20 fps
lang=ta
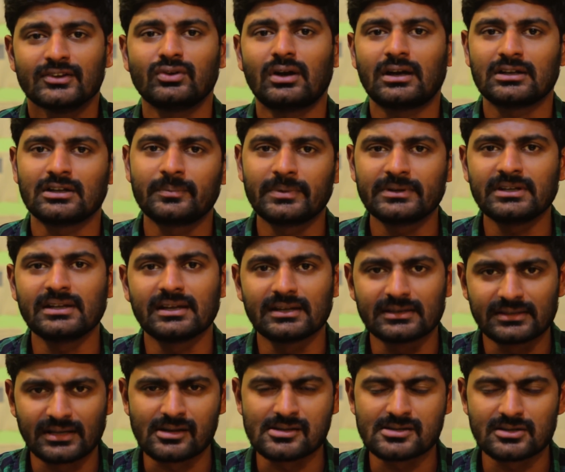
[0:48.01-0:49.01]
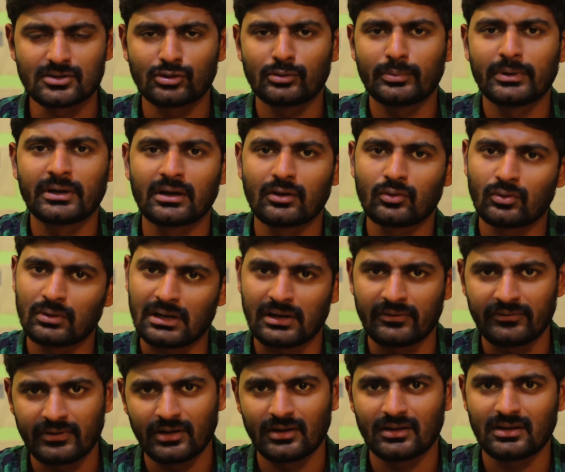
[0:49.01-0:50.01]
ஸோ அதை பற்றி நீங்கள் தெரிஞ்சுக்கணும் அப்படின்றதுக்கு
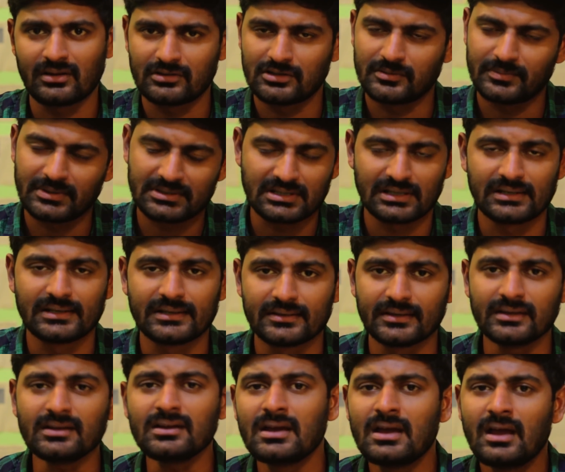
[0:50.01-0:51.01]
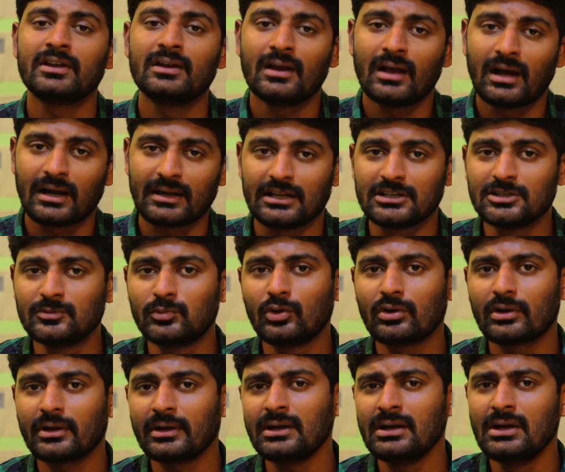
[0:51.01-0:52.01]
உண்டான வீடியோ தான் வந்து பார்த்தீங்கன்னா இது அண்ட்
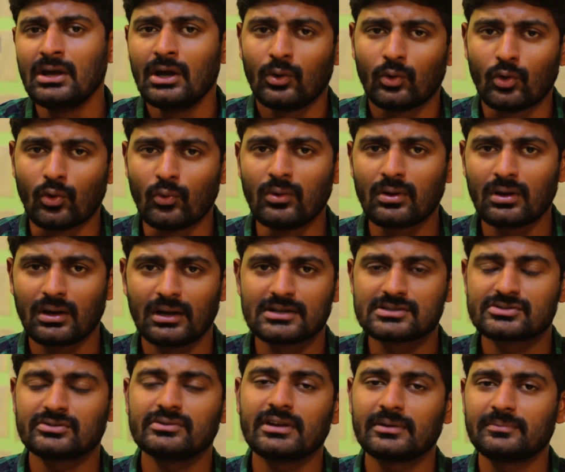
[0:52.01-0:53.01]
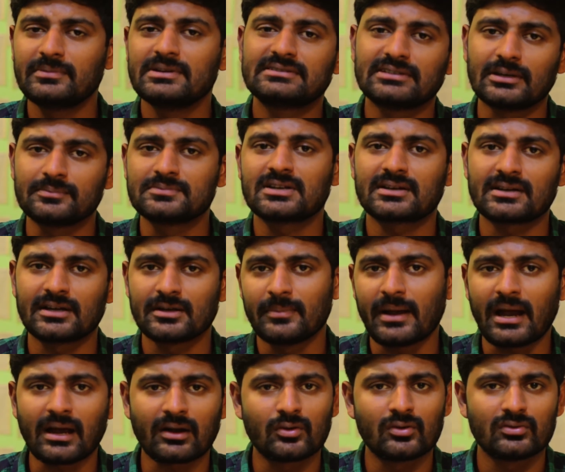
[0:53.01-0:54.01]
அதுபோக ஒவ்வொரு லென்ஸும் எப்படி சப்ஜெக்ட் அண்ட்
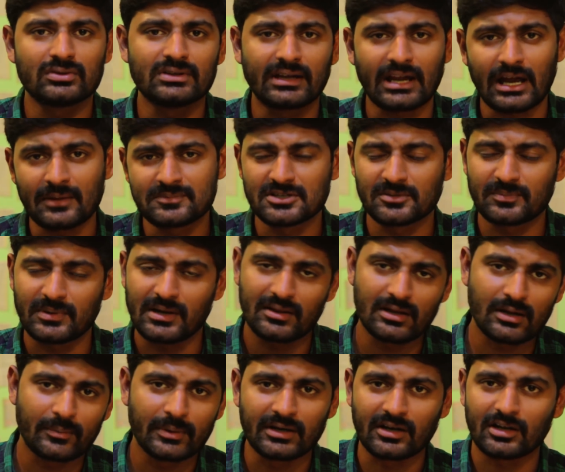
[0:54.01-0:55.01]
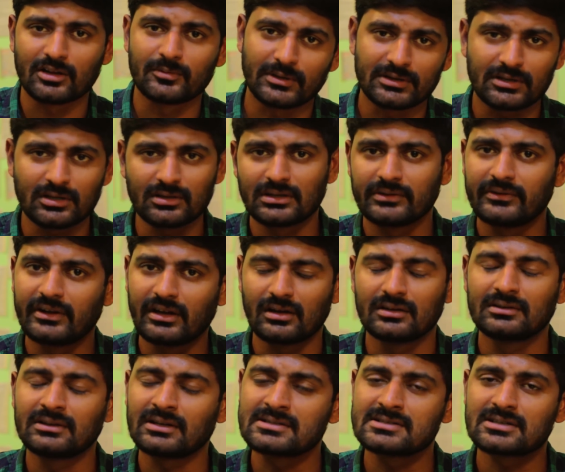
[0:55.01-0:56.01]
பேக்ரவுண்ட் வந்து கேப்சர் பண்ணுது அப்படின்றத பற்றியும் இந்த
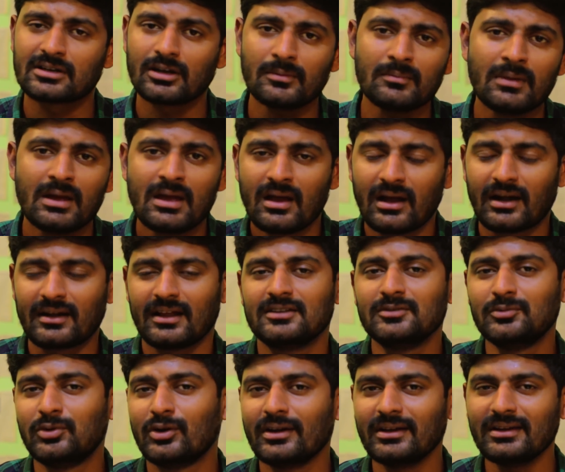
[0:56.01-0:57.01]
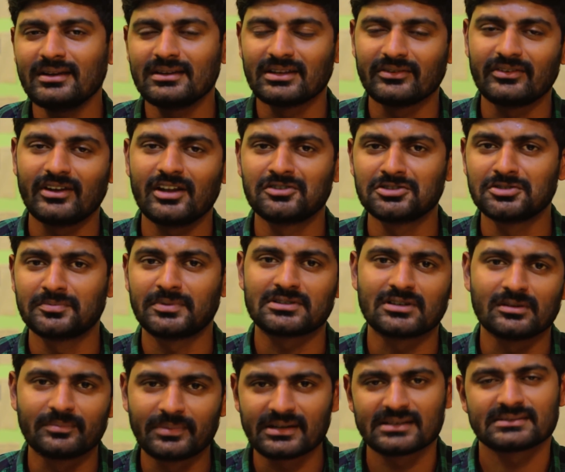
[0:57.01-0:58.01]
வீடியோவில் தெரிஞ்சுக்கலாம் அண்ட் அதுபோக இந்த வீடியோ வந்து
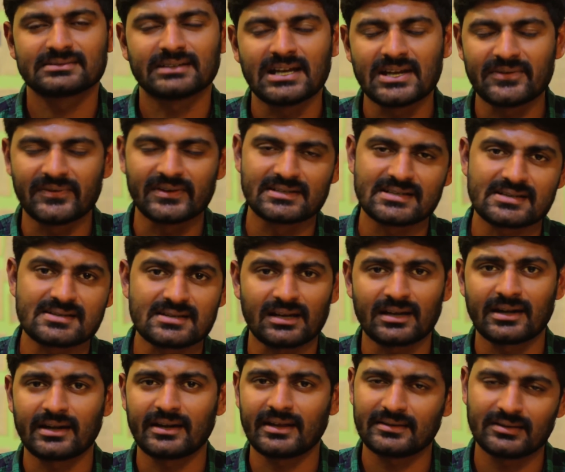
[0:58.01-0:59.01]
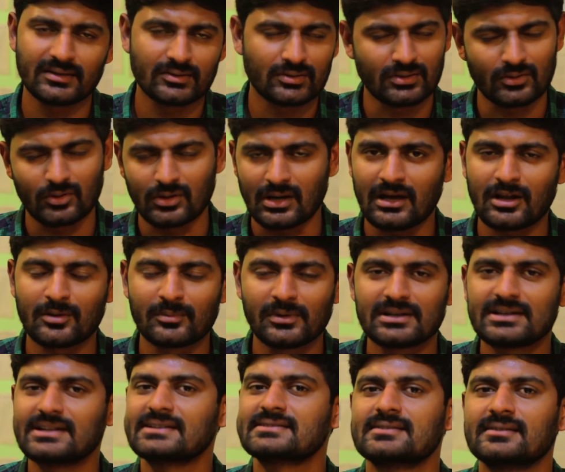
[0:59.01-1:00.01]
பார்த்தீங்கன்னா பெரிய சயின்டிஃபிக் டெஸ்ட்லாம் கிடையாது ஒரு
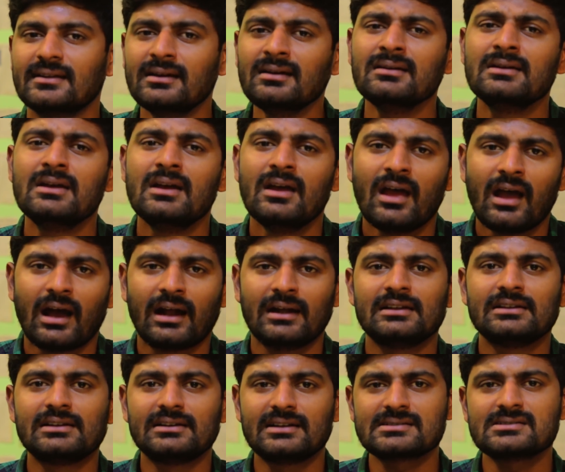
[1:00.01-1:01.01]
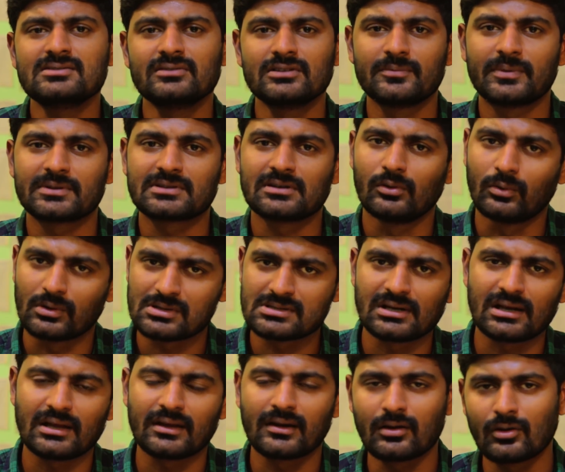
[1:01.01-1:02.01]
நார்மல் டெஸ்ட் தான் அண்ட் இந்த டெஸ்ட் வந்து பார்த்தீங்கன்னா
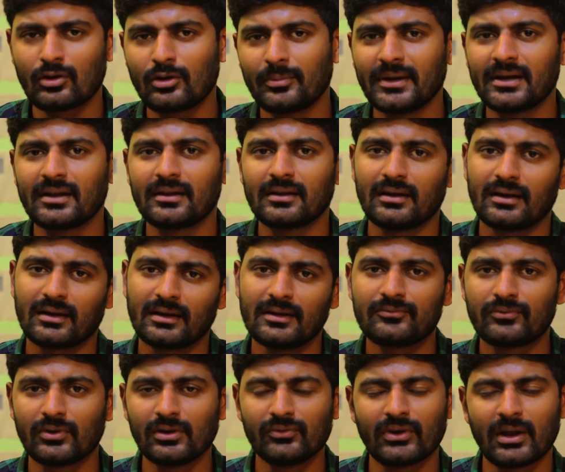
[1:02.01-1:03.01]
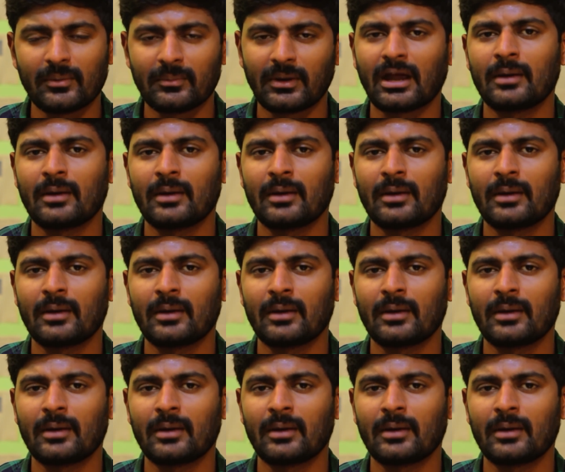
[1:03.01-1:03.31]
ஒரிஜினலாக இருக்கணும் அப்படின்றதுக்காக ஃபுல் ஃப்ரேம்